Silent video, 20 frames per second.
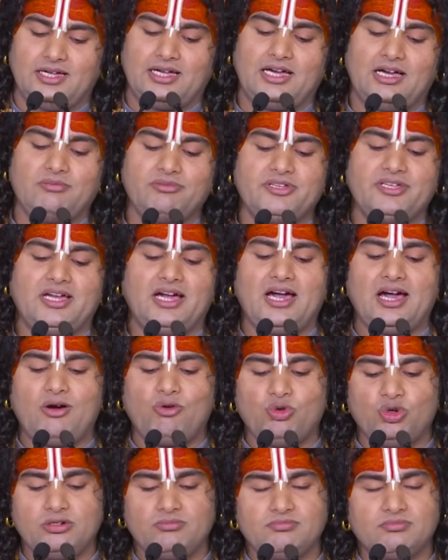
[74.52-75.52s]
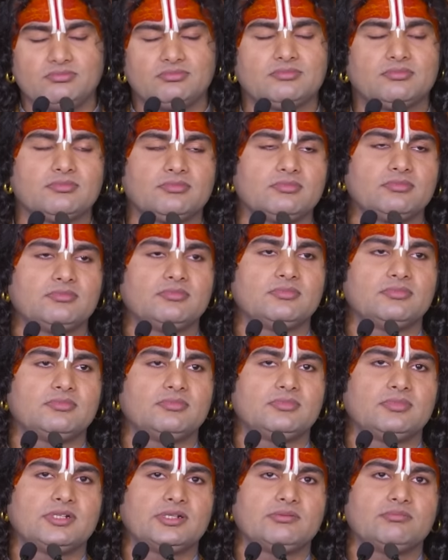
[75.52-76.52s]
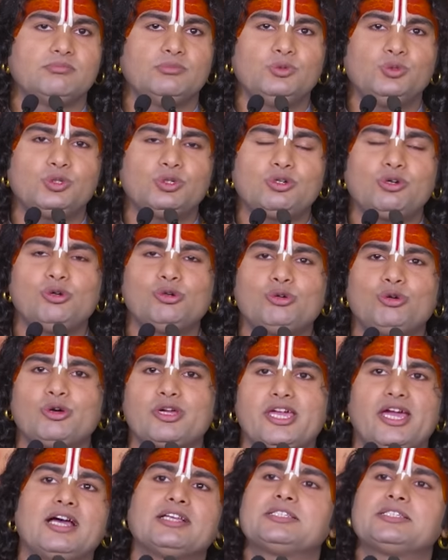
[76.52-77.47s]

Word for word: अब यहां उन मूर्खों को क्या